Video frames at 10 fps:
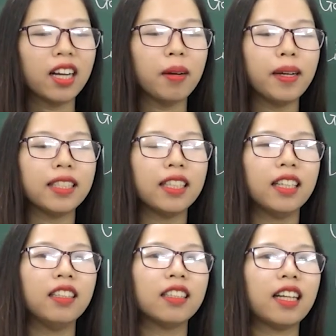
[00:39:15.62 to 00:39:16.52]
Các bạn sẽ
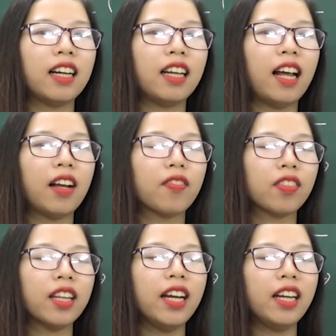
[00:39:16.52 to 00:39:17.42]
thấy được rằng là
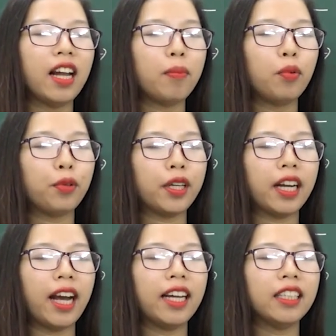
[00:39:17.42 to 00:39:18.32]
đây là một
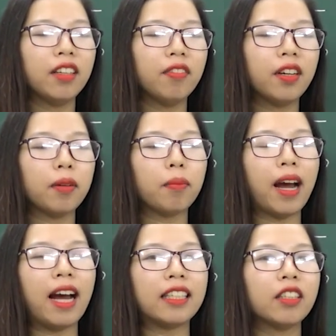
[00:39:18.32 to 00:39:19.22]
cái nhân vật
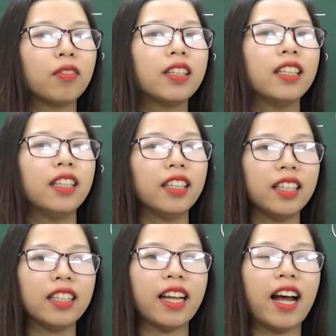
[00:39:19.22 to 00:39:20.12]
mà trọng nghĩa
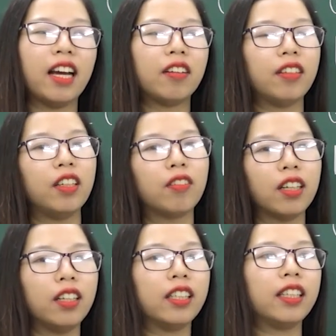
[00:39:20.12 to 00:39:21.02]
khinh tài, và đồng
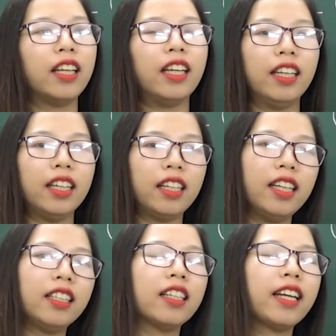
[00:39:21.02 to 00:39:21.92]
thời thì thể hiện
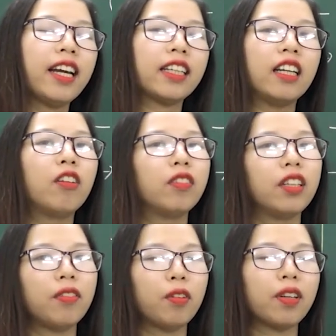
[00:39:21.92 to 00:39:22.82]
lên những cái hành động,
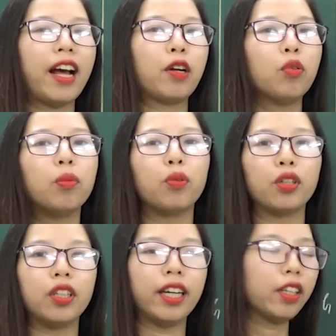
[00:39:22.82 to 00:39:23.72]
những cái phong thái của một
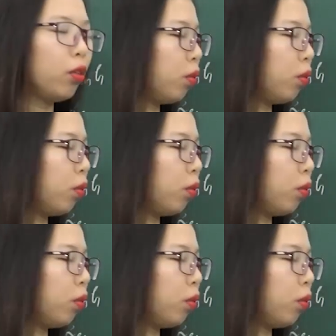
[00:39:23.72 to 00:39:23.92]
người anh